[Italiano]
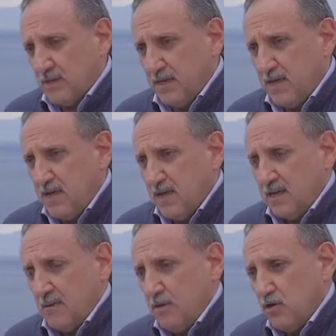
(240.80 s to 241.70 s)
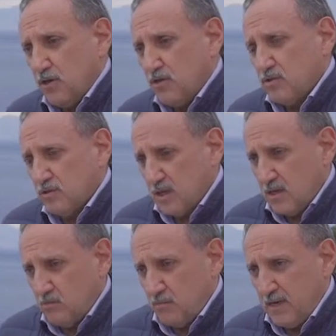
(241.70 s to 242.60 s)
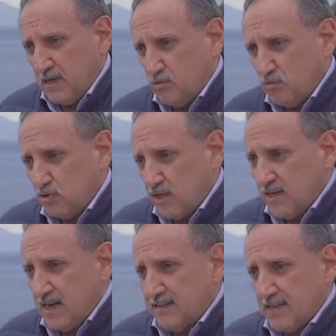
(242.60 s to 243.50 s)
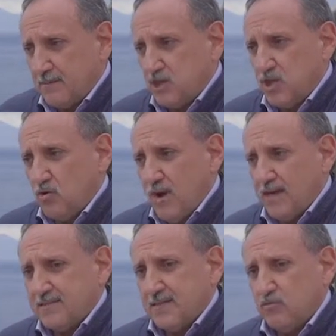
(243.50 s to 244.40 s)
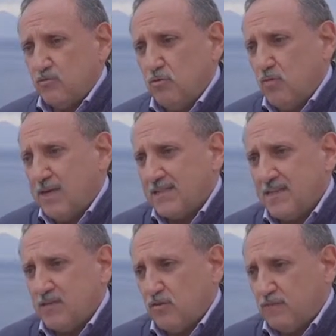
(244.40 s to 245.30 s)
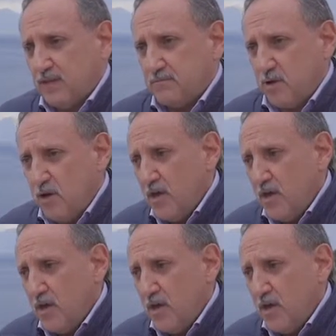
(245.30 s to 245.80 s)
da me nel, 1900, nel 2012, in realtà per 5 anni è stato in un cassetto fermo